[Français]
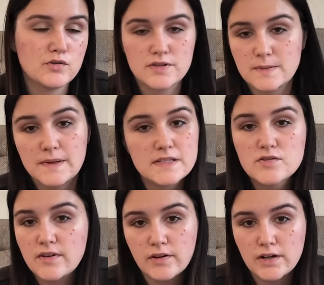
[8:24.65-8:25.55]
Je sais pas si
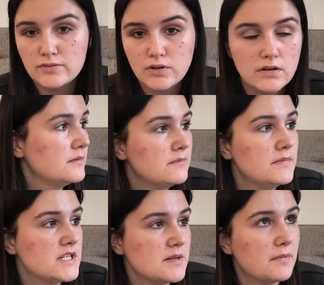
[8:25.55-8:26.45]
je vais avoir la foi,
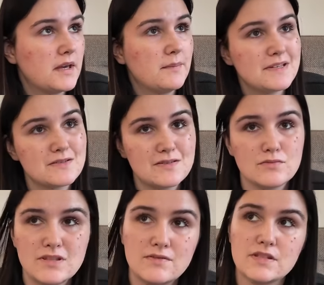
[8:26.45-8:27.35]
mais j'aimerais. Parce que
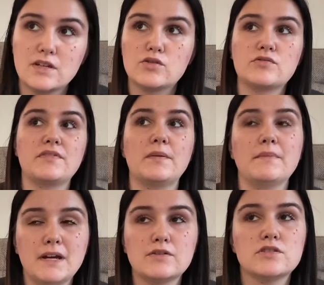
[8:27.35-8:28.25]
sinon, ça veut dire que je vais faire
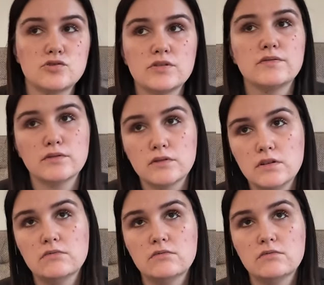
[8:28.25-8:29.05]
mercredi, jeudi, vendredi.